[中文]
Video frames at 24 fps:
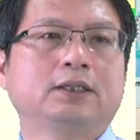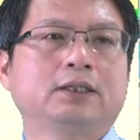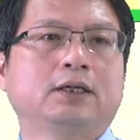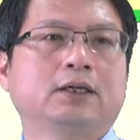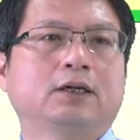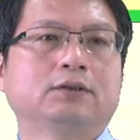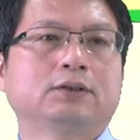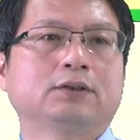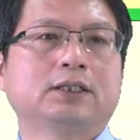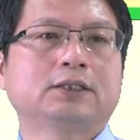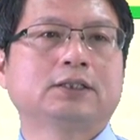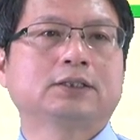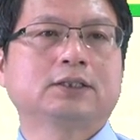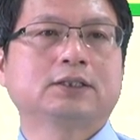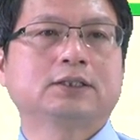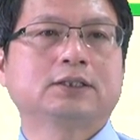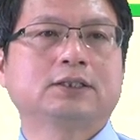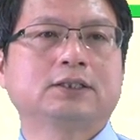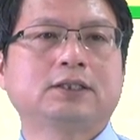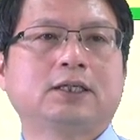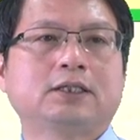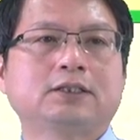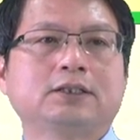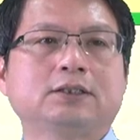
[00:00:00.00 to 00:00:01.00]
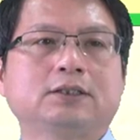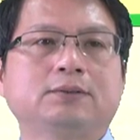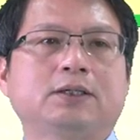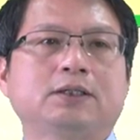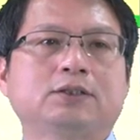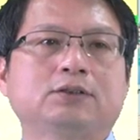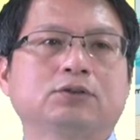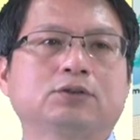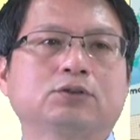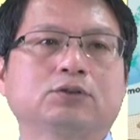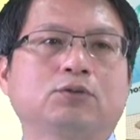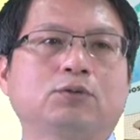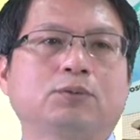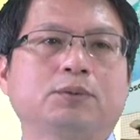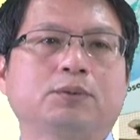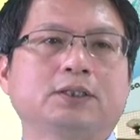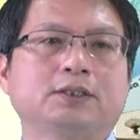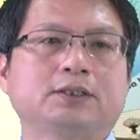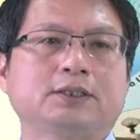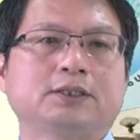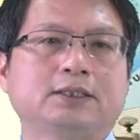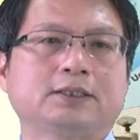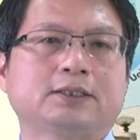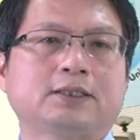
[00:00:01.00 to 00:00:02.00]
哦，那这个校西码就是我们的
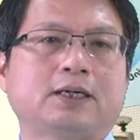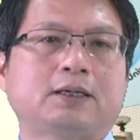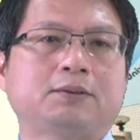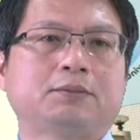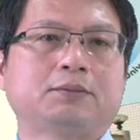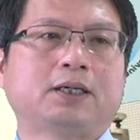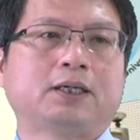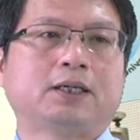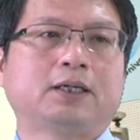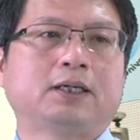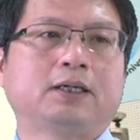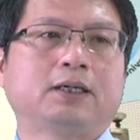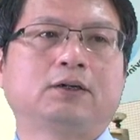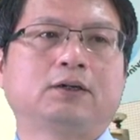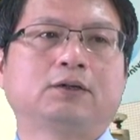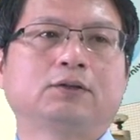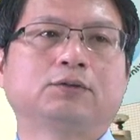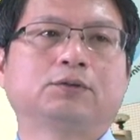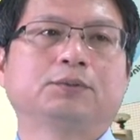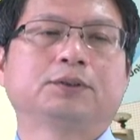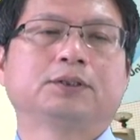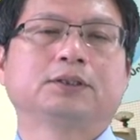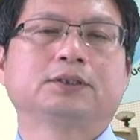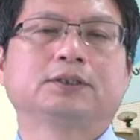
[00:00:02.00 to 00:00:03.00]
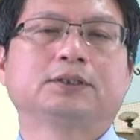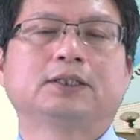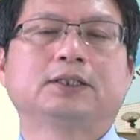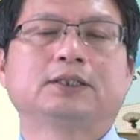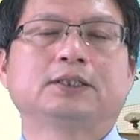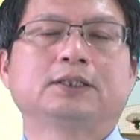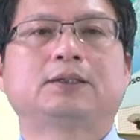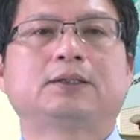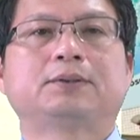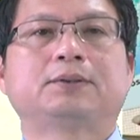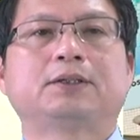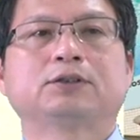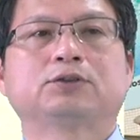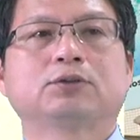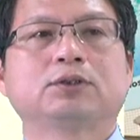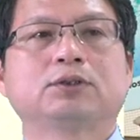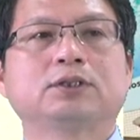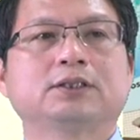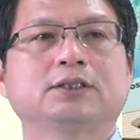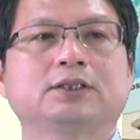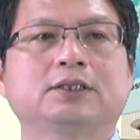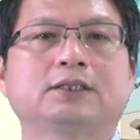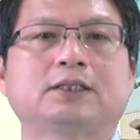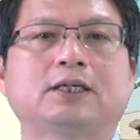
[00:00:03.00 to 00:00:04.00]
检查码了啊，我们的检查码。所谓
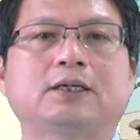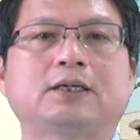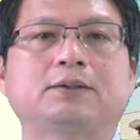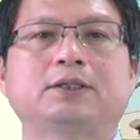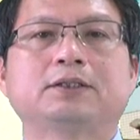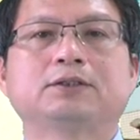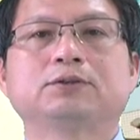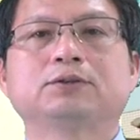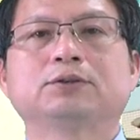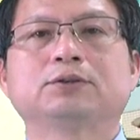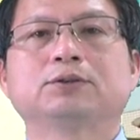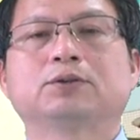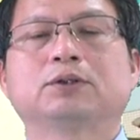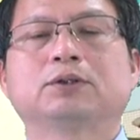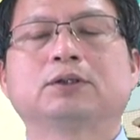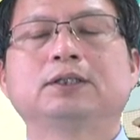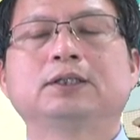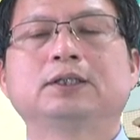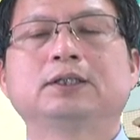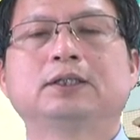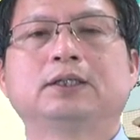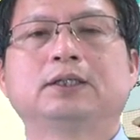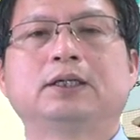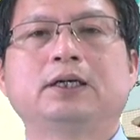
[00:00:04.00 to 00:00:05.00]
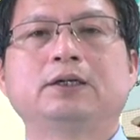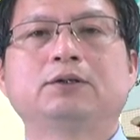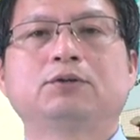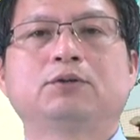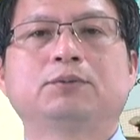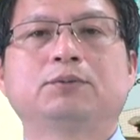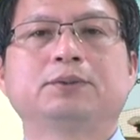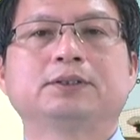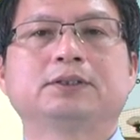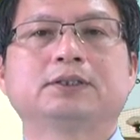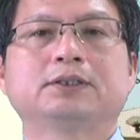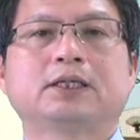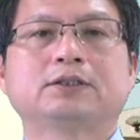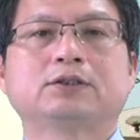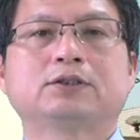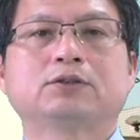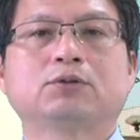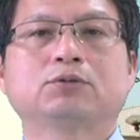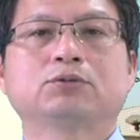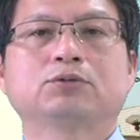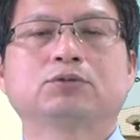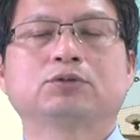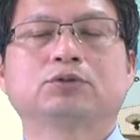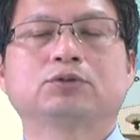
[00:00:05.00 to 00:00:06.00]
的检查码就是说，哎，我们在
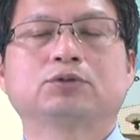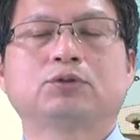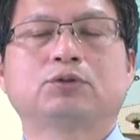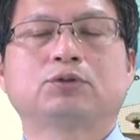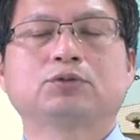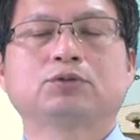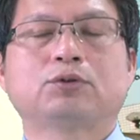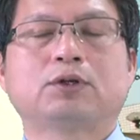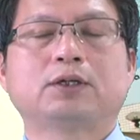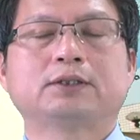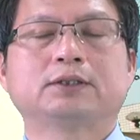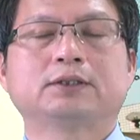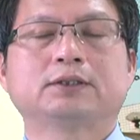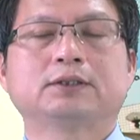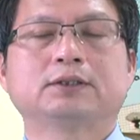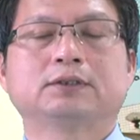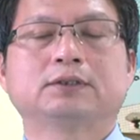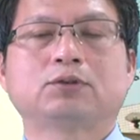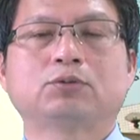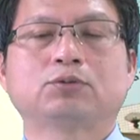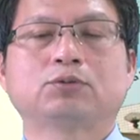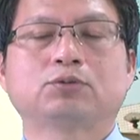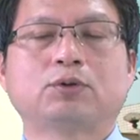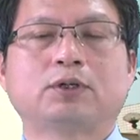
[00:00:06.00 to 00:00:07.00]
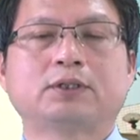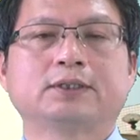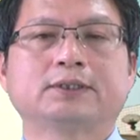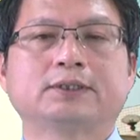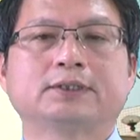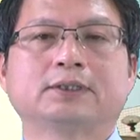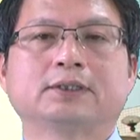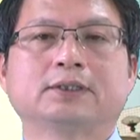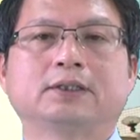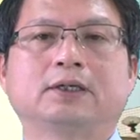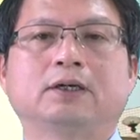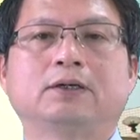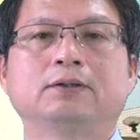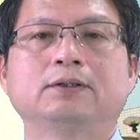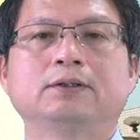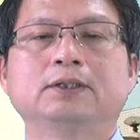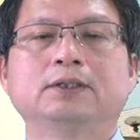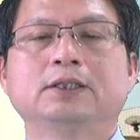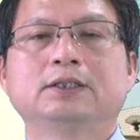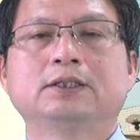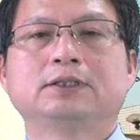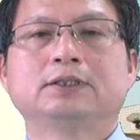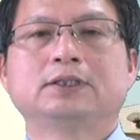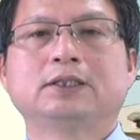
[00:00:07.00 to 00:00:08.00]
送收端送端的时候，
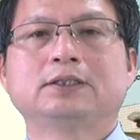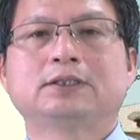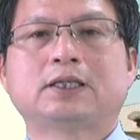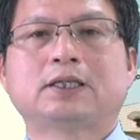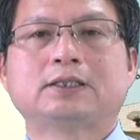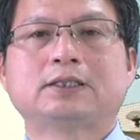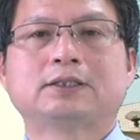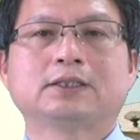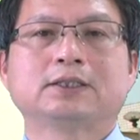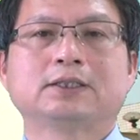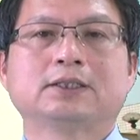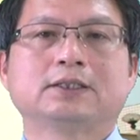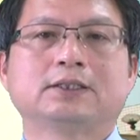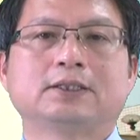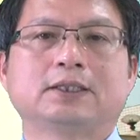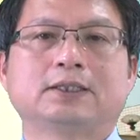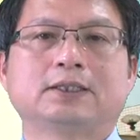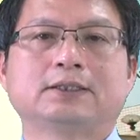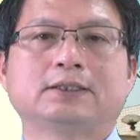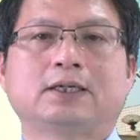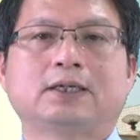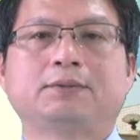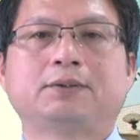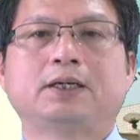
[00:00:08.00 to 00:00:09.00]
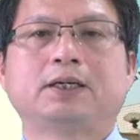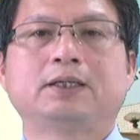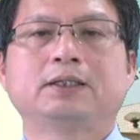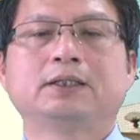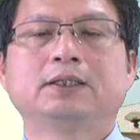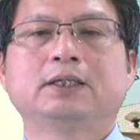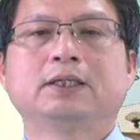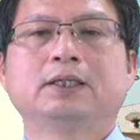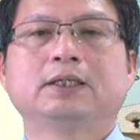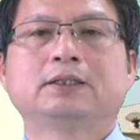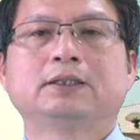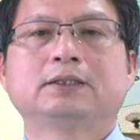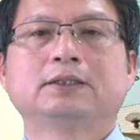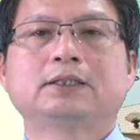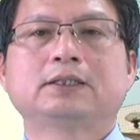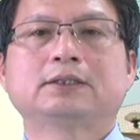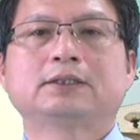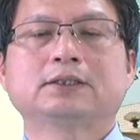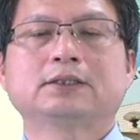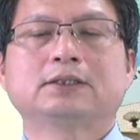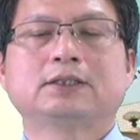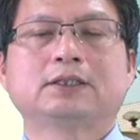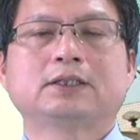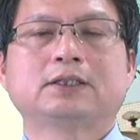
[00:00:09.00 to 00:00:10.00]
先产生一个检查码。那这
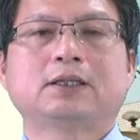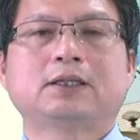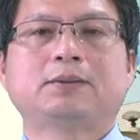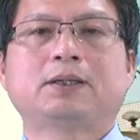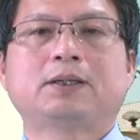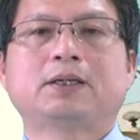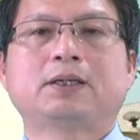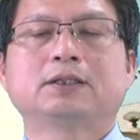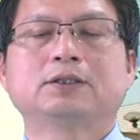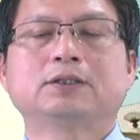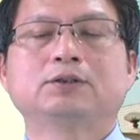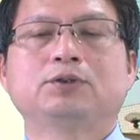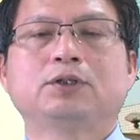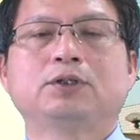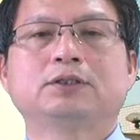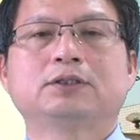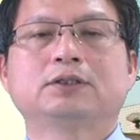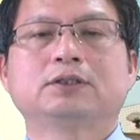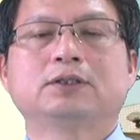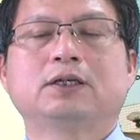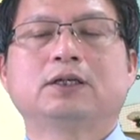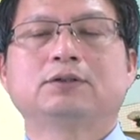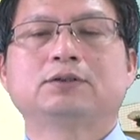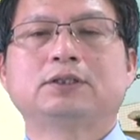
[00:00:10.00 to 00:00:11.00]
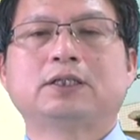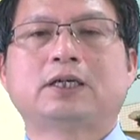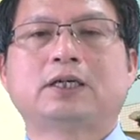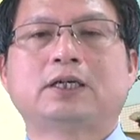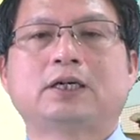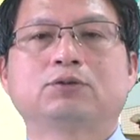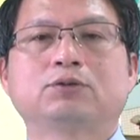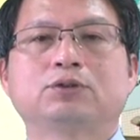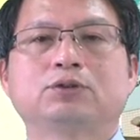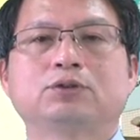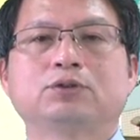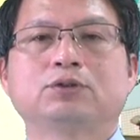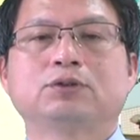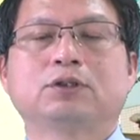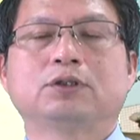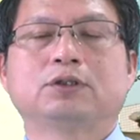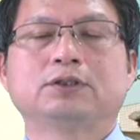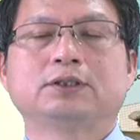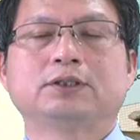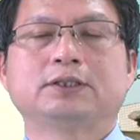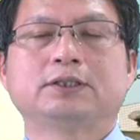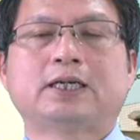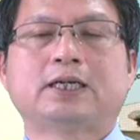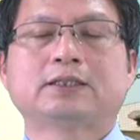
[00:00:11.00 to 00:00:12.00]
个检查码跟原资料夹过去啊，
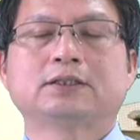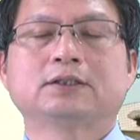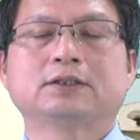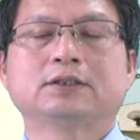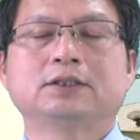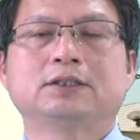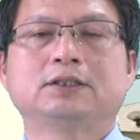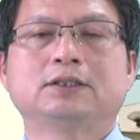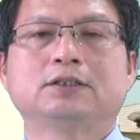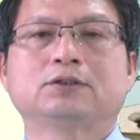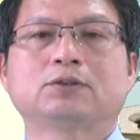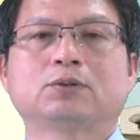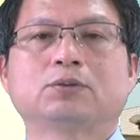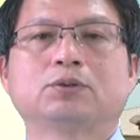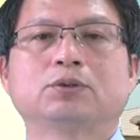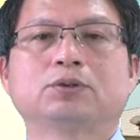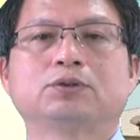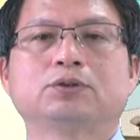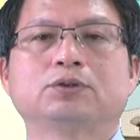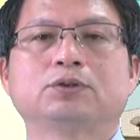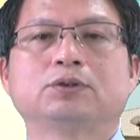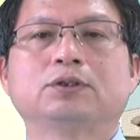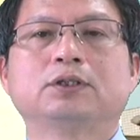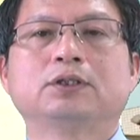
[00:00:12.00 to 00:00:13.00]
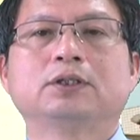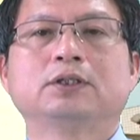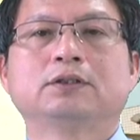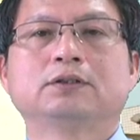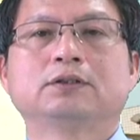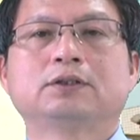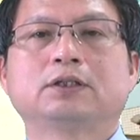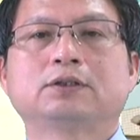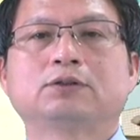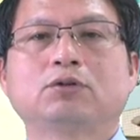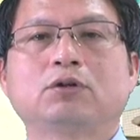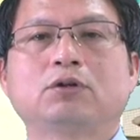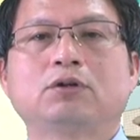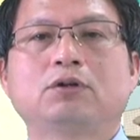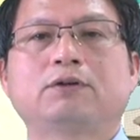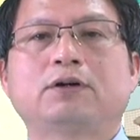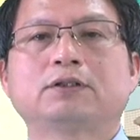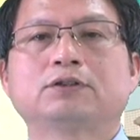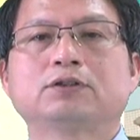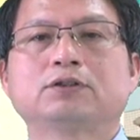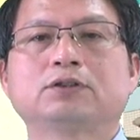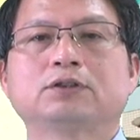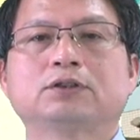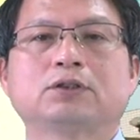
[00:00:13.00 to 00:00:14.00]
夹着一起送过去。那对
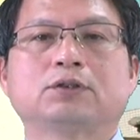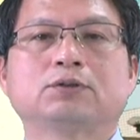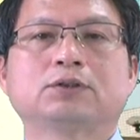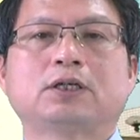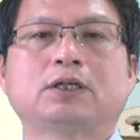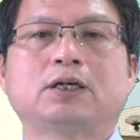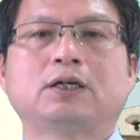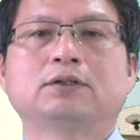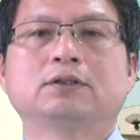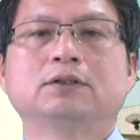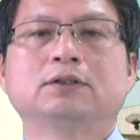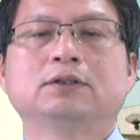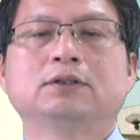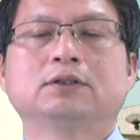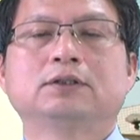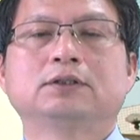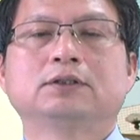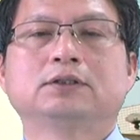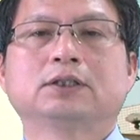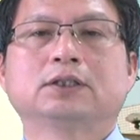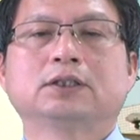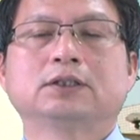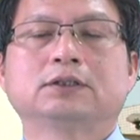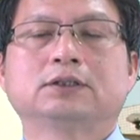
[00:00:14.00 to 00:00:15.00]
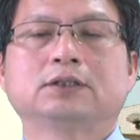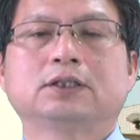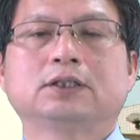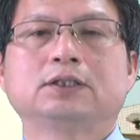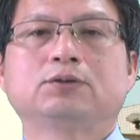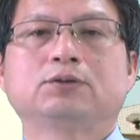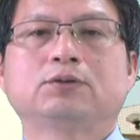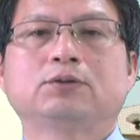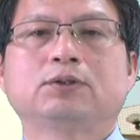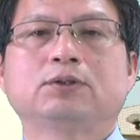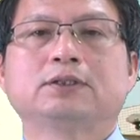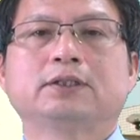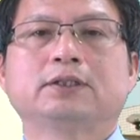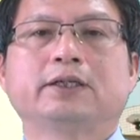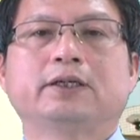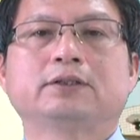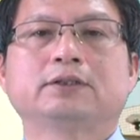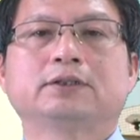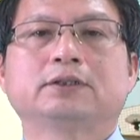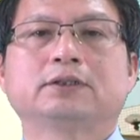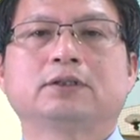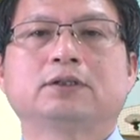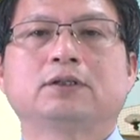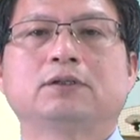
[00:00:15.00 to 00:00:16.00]
方去收到这个这一堆资料
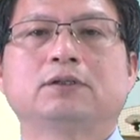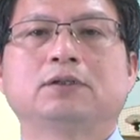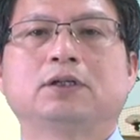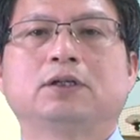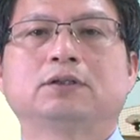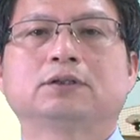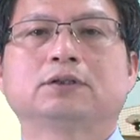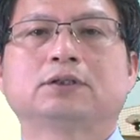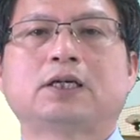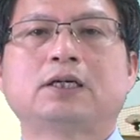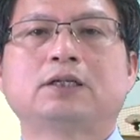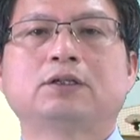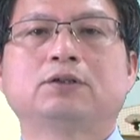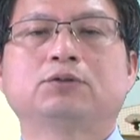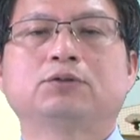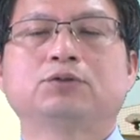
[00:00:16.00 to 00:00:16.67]
的时候，哦，他用